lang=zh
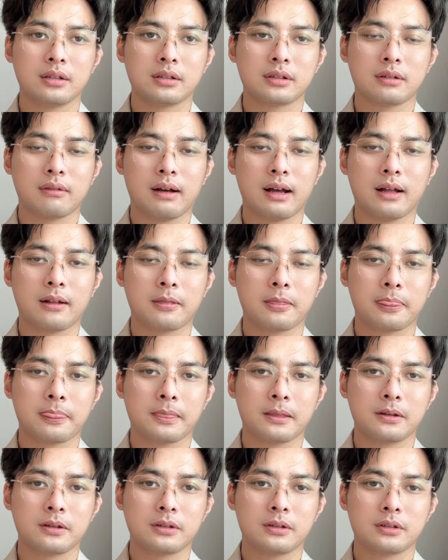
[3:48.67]
对吧？
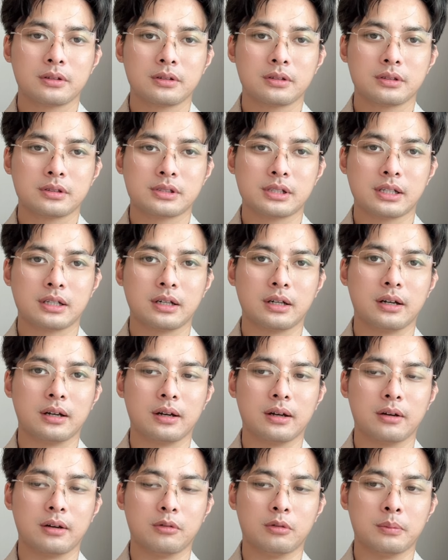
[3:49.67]
这
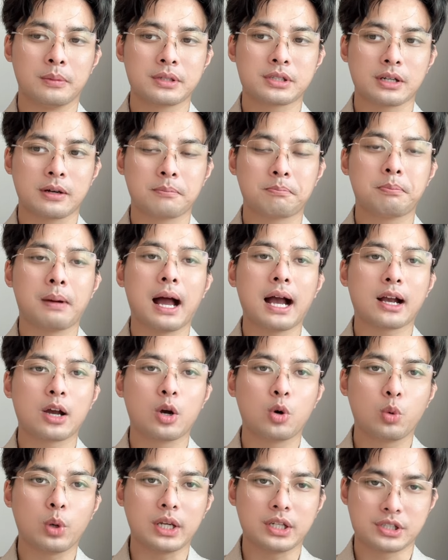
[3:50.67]
个我们讲八个
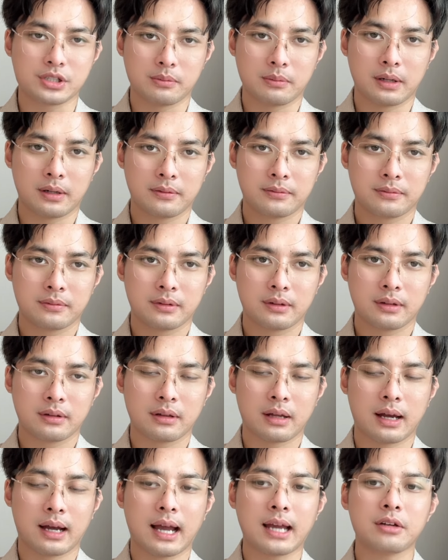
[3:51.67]
位置嘛，
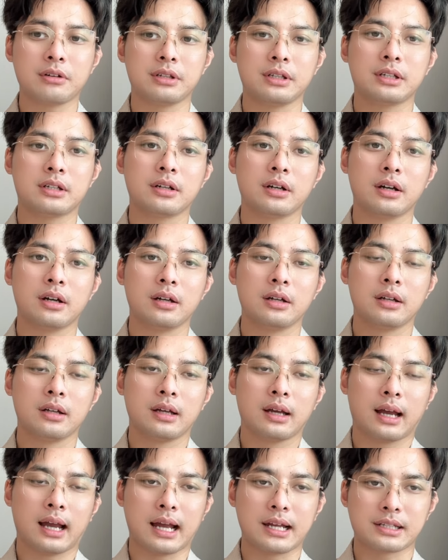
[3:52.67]
啊，还有一个
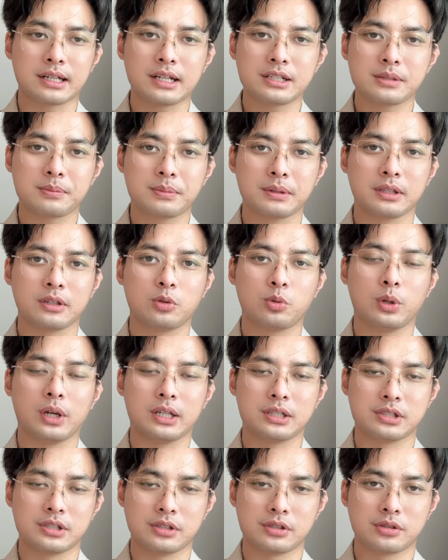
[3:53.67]
海峡这边的位
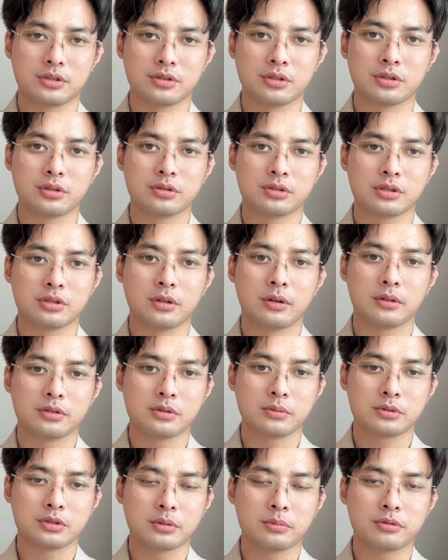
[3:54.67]
置，就就就就
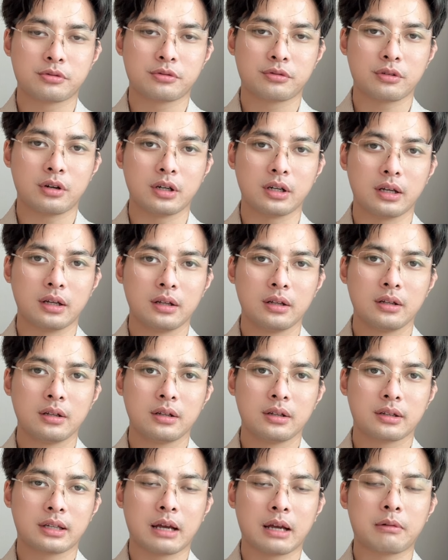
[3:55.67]
就就不需要了。
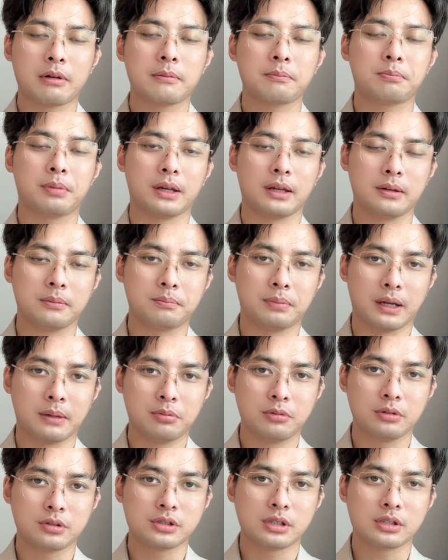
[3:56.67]
台湾北北
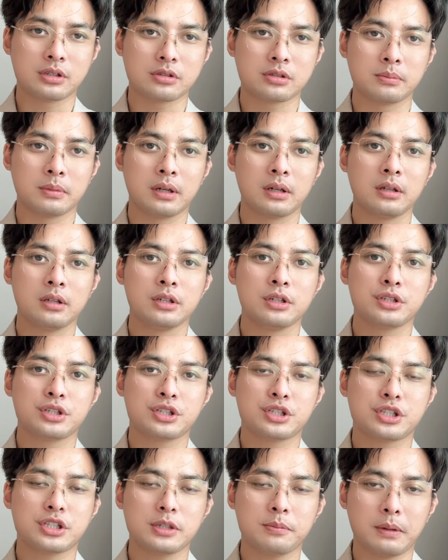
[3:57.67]
部这个叫什么
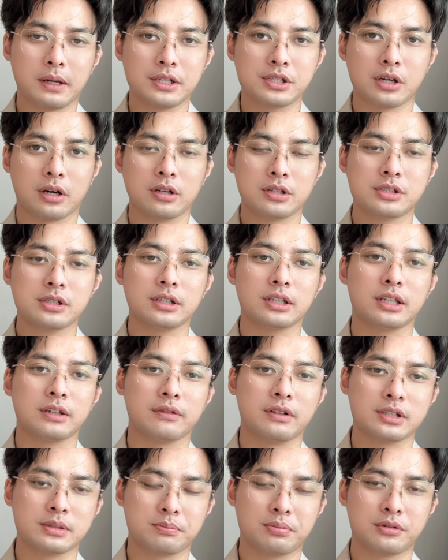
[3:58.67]
西北角这个地
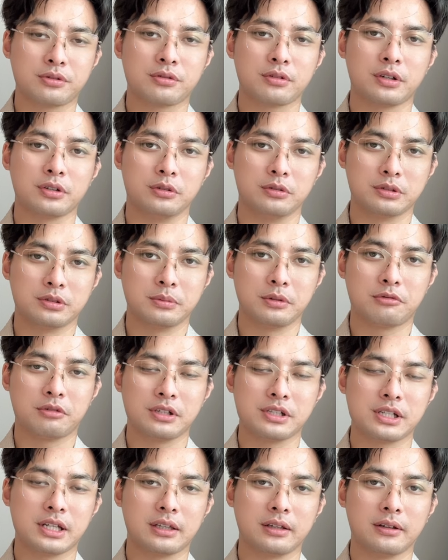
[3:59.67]
方是不需要有什么
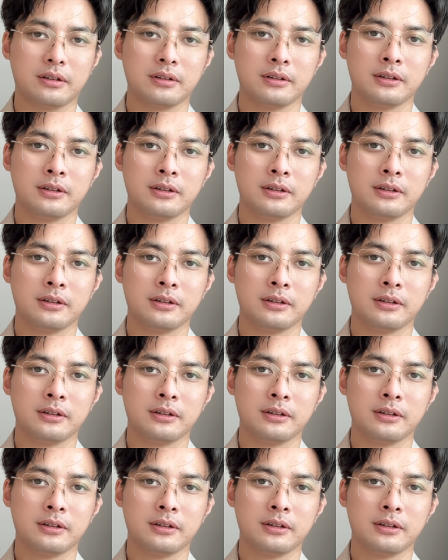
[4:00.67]
军舰的，